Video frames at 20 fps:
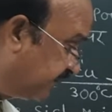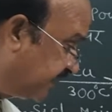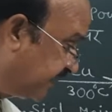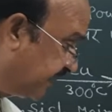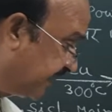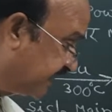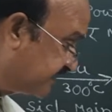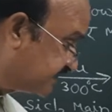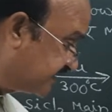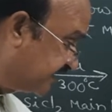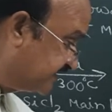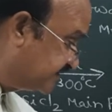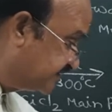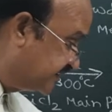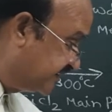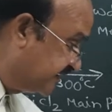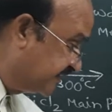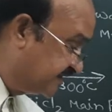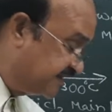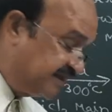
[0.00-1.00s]
ई एस आई
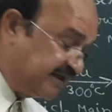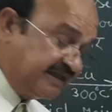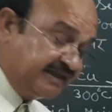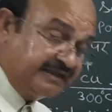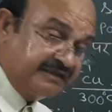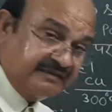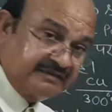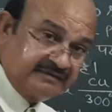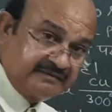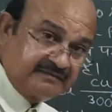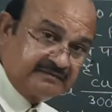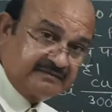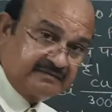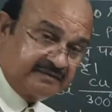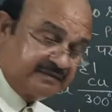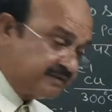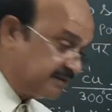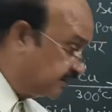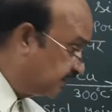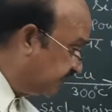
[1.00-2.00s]
सी एल थ्री
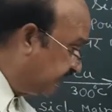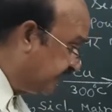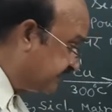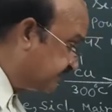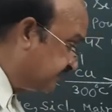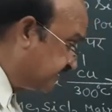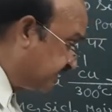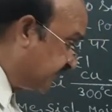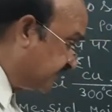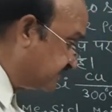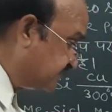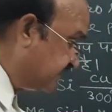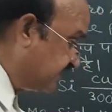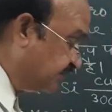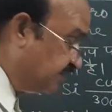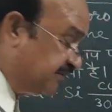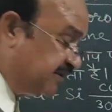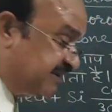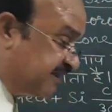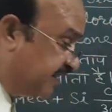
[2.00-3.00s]
इसी तरह से
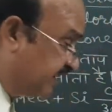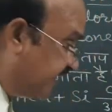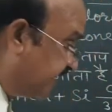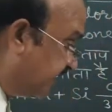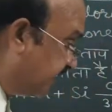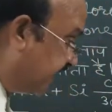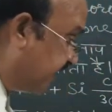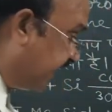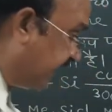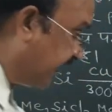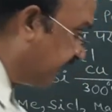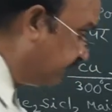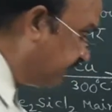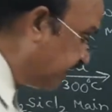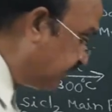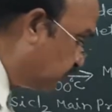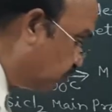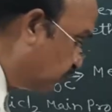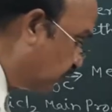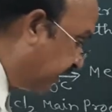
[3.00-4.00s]
हमें मिलता है एम ई
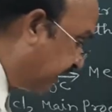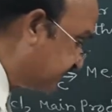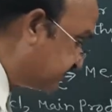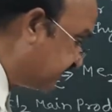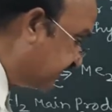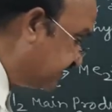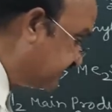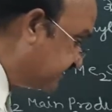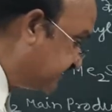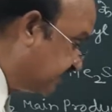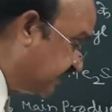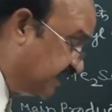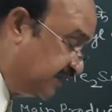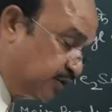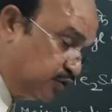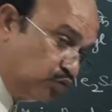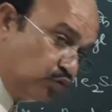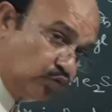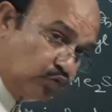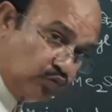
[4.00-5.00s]
टू एस आई सी एल टू